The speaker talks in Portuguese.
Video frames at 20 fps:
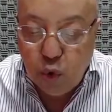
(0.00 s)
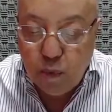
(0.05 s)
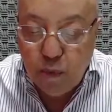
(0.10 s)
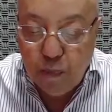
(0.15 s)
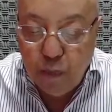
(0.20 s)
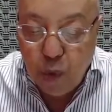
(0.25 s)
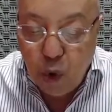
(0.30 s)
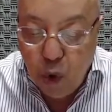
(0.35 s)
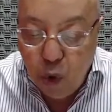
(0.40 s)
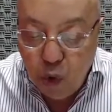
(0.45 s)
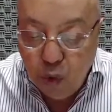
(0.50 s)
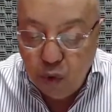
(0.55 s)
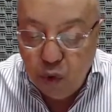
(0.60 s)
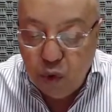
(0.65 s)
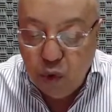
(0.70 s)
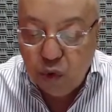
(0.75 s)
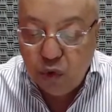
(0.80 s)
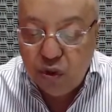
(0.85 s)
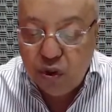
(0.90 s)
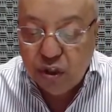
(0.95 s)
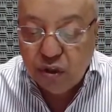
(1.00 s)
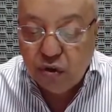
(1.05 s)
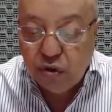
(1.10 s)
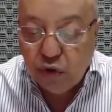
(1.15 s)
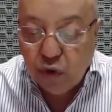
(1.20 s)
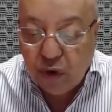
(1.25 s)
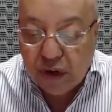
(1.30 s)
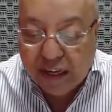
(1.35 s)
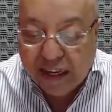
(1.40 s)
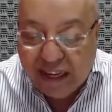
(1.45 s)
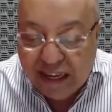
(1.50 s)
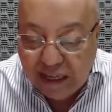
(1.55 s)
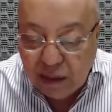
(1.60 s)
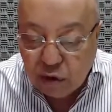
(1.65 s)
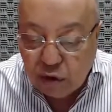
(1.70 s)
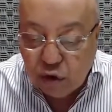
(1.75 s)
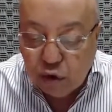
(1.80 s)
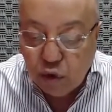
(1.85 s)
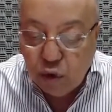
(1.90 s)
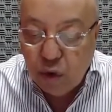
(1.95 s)
mundo de
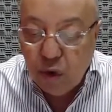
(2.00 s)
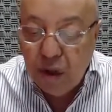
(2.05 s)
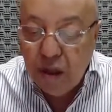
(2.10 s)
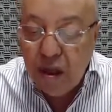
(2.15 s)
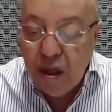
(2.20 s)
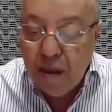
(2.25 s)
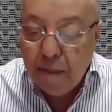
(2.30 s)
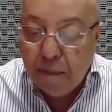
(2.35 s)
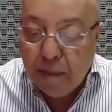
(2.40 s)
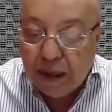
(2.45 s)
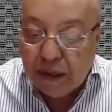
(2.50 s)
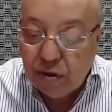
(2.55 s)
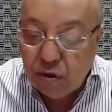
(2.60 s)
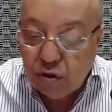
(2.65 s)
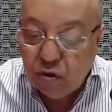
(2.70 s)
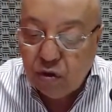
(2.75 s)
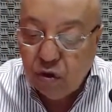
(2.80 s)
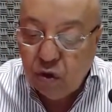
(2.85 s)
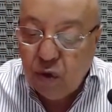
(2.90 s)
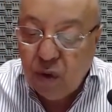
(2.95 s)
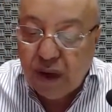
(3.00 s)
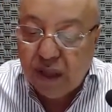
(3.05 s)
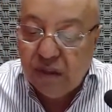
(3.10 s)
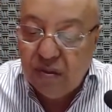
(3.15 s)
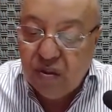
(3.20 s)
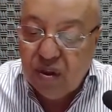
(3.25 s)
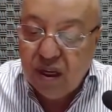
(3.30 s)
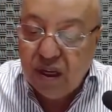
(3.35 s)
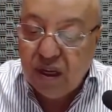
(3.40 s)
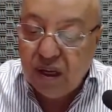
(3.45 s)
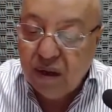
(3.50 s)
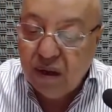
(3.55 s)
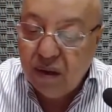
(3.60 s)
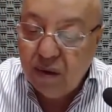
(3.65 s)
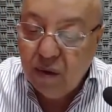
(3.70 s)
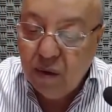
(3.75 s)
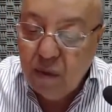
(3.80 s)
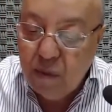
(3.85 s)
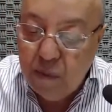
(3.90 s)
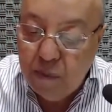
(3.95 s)
sorriso passou a ter
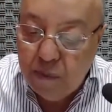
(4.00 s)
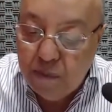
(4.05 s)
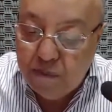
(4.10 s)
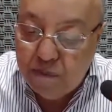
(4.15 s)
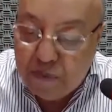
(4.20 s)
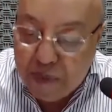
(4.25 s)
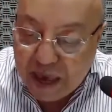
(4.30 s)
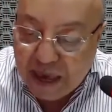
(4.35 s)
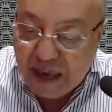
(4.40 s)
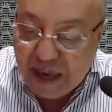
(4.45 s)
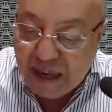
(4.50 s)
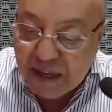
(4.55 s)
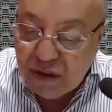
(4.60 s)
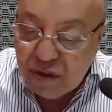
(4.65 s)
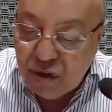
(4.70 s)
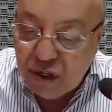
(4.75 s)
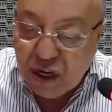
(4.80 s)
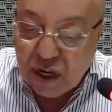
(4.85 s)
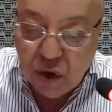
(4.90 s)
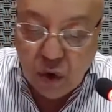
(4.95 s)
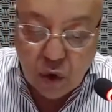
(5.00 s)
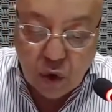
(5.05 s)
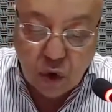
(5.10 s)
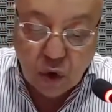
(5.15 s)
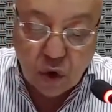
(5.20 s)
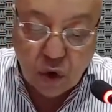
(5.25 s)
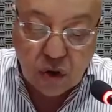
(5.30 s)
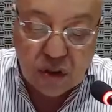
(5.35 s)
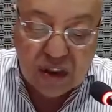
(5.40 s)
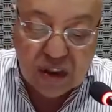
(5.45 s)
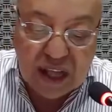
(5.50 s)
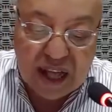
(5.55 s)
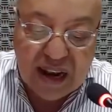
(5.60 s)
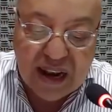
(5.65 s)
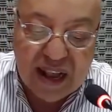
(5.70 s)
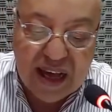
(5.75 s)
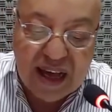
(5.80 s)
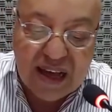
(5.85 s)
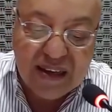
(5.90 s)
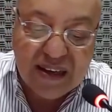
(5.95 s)
um pé de
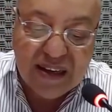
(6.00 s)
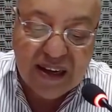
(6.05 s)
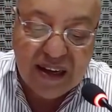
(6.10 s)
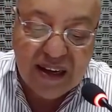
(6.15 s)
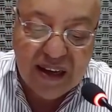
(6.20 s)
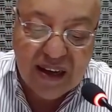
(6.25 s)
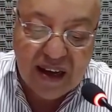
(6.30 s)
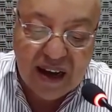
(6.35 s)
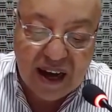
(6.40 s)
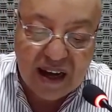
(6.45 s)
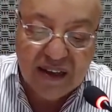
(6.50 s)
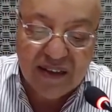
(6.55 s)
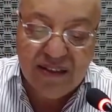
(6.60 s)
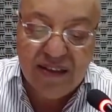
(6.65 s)
crotalária em casa.